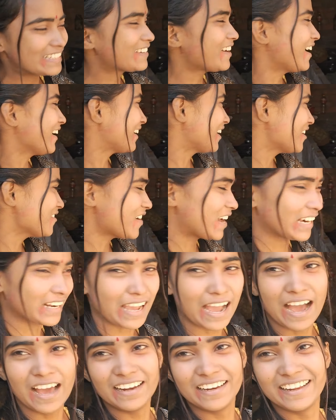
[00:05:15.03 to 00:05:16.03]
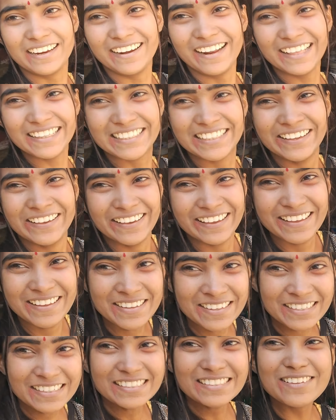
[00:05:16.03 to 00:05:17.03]
का बार खा ले लस
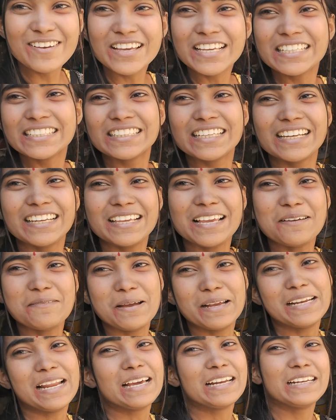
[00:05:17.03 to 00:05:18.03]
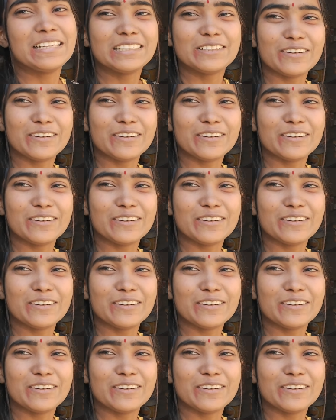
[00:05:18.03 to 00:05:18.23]
तो इसीलिए मैं ना